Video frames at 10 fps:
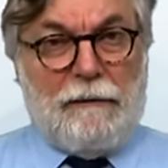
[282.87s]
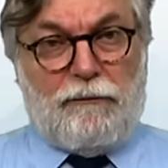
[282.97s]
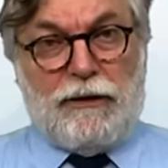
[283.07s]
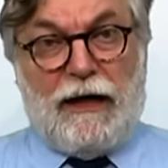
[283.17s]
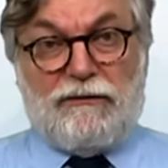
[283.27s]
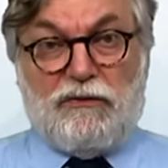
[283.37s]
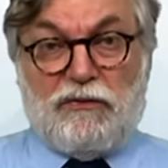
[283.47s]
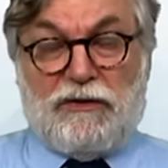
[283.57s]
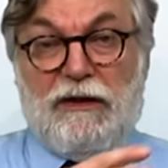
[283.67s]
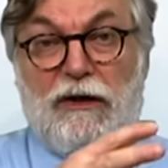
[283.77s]
La
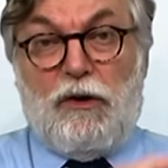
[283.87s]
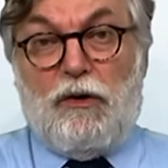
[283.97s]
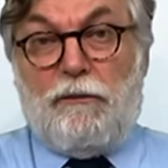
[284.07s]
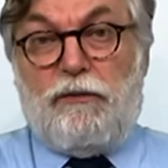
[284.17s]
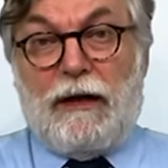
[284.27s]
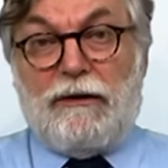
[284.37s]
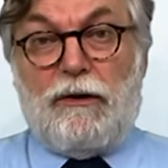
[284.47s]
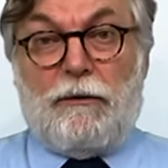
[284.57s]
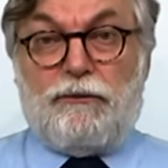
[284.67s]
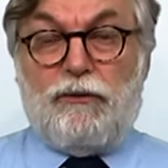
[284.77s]
pondération, c'est le poids de
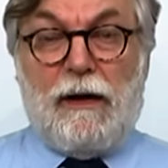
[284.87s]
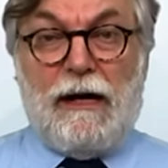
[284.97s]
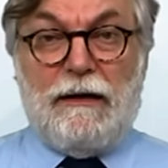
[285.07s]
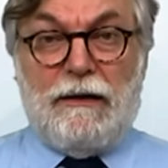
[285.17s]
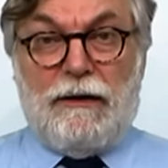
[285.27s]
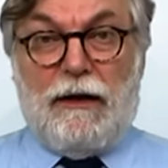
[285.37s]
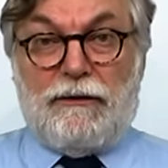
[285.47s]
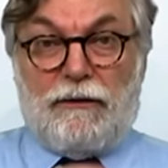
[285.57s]
l'emploi euh,